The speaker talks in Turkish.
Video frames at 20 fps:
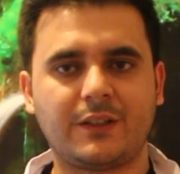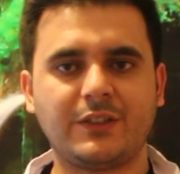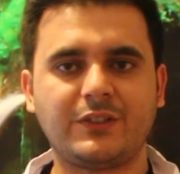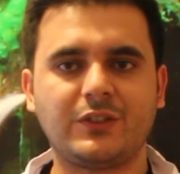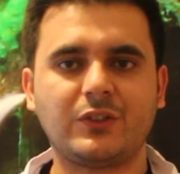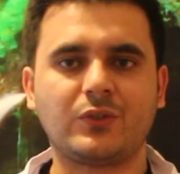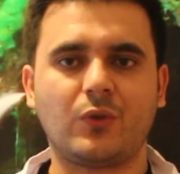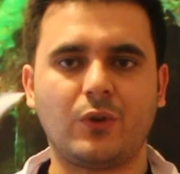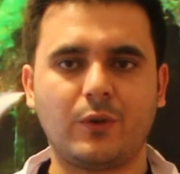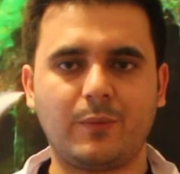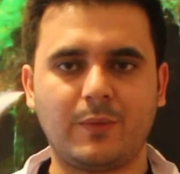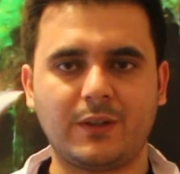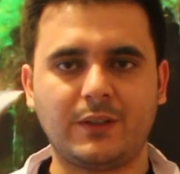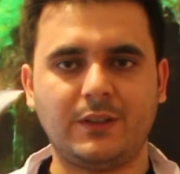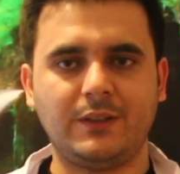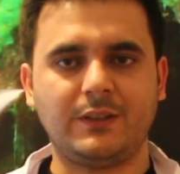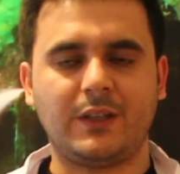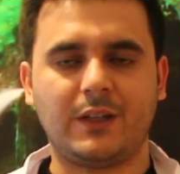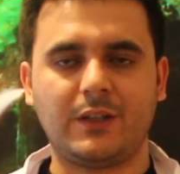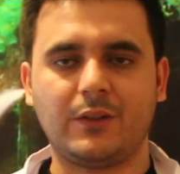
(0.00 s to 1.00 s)
teşhis
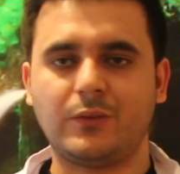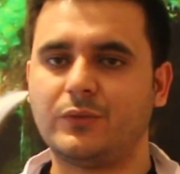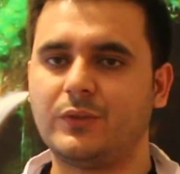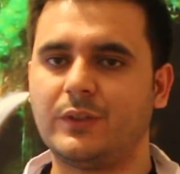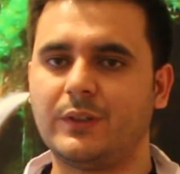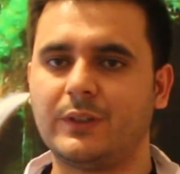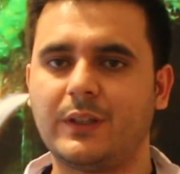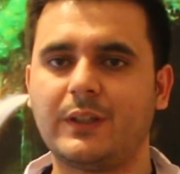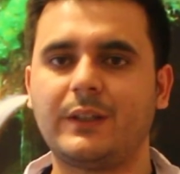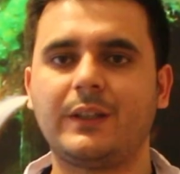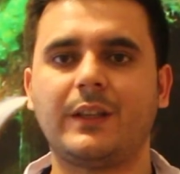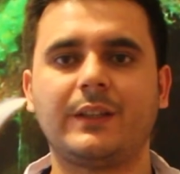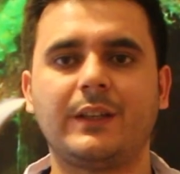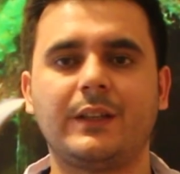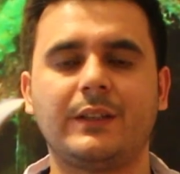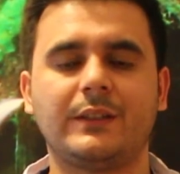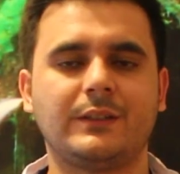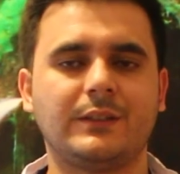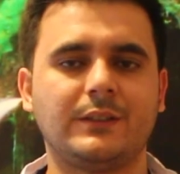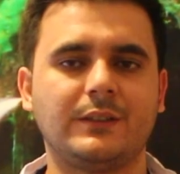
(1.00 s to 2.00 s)
koymak internet üzerinden ne
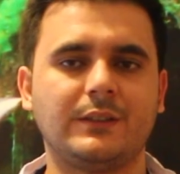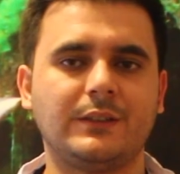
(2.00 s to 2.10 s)
de